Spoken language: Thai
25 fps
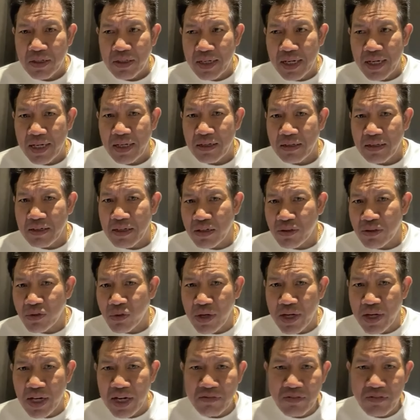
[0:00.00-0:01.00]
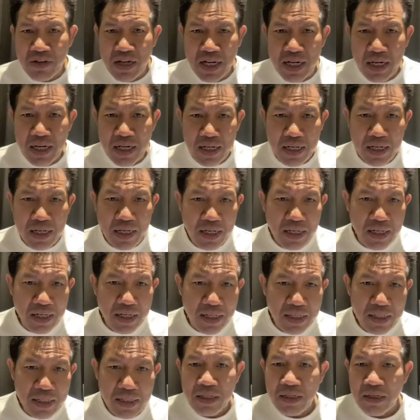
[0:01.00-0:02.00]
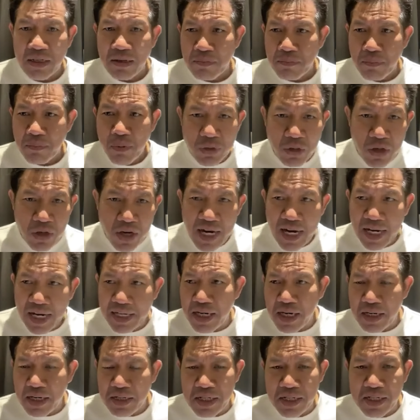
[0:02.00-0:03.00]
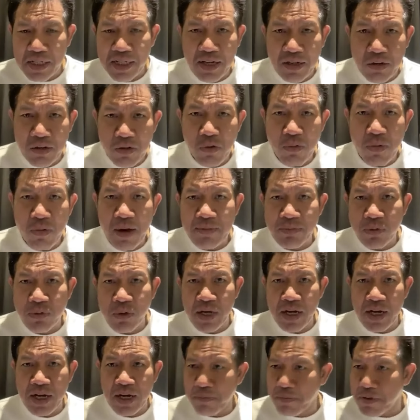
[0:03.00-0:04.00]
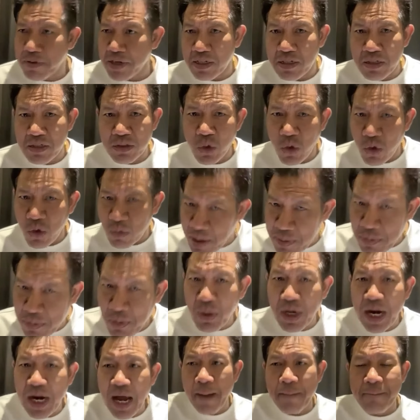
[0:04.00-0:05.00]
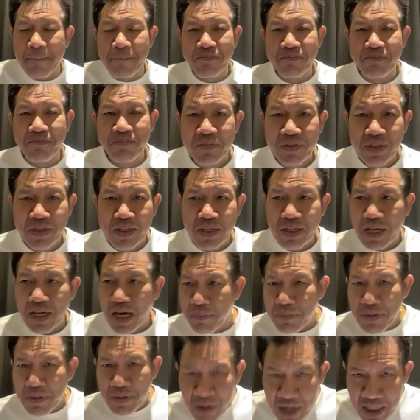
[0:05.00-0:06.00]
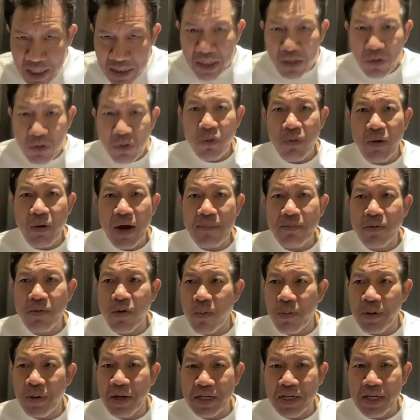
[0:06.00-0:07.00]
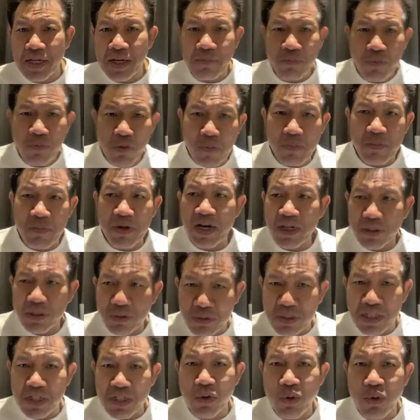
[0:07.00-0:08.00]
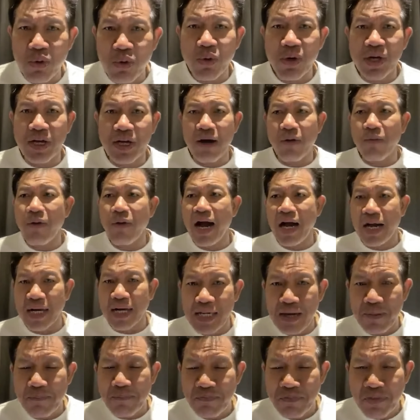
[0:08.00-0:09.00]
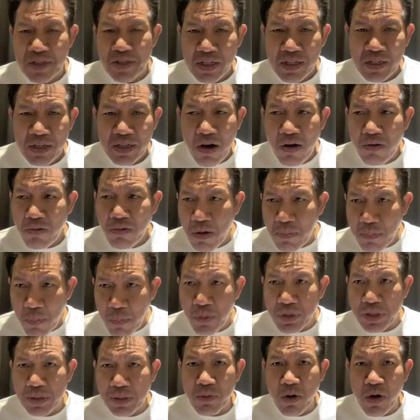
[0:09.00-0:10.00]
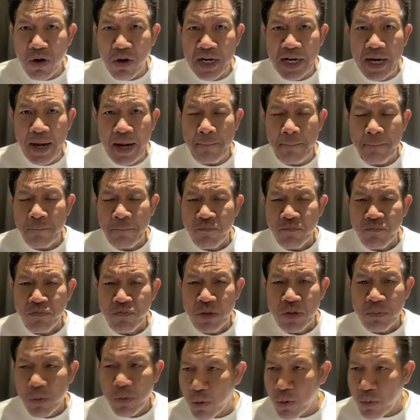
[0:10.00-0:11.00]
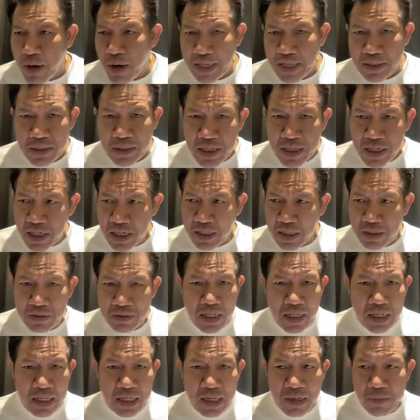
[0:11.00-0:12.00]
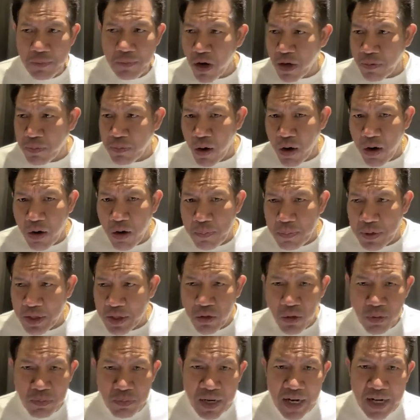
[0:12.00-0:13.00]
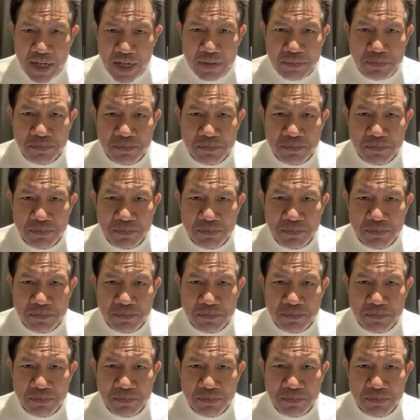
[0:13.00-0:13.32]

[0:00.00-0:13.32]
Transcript: นะเรื่องของตัวเองว่าผู้ต้องหาในคดีนี้ลูกความตัวเองผิดหรือถูกไม่พูดแล้วเอาเป็นว่าถ้าลูกความกูผิดเนี่ยพวกมึงก็ต้องติดคุกด้วยว่างนั้นนะเขาพูดทำนองนั้นนะพูดว่าถ้าเกิดบอสพอผิดกฎหมาย